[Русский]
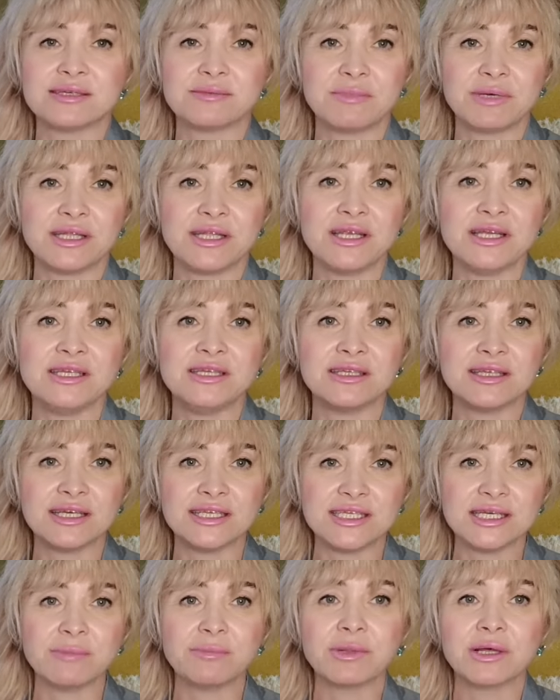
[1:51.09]
смотрите на
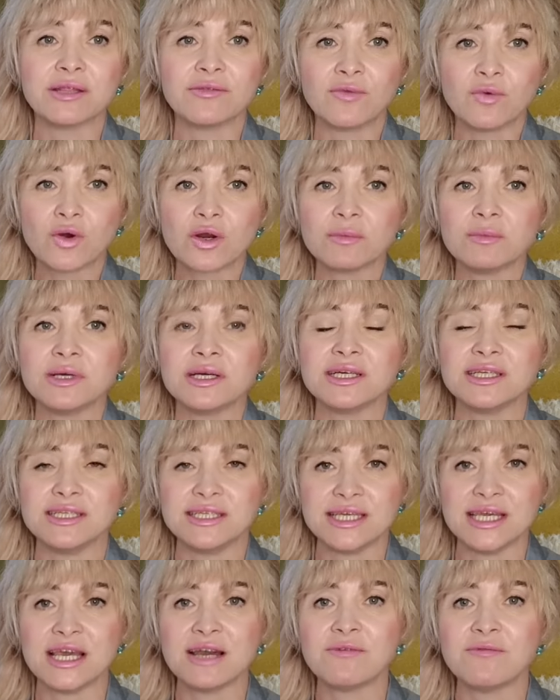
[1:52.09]
те платформы,
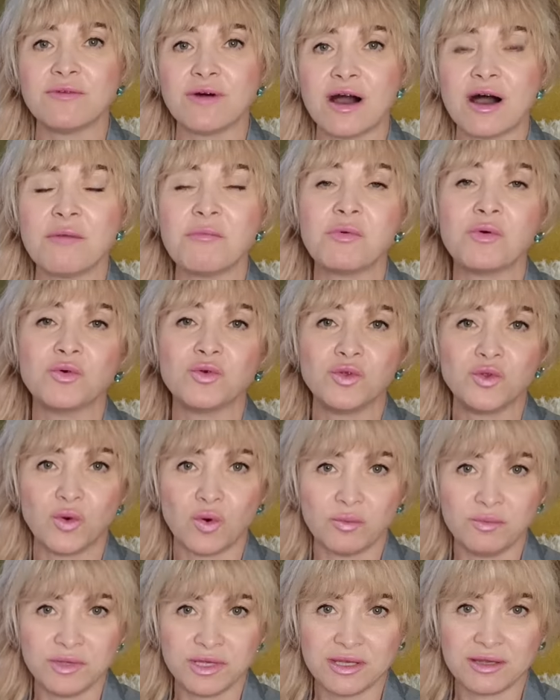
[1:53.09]
где вам
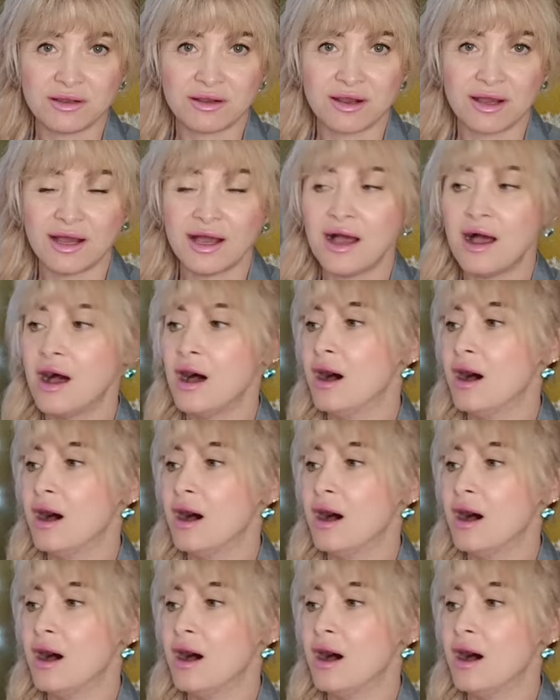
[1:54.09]
удобненько.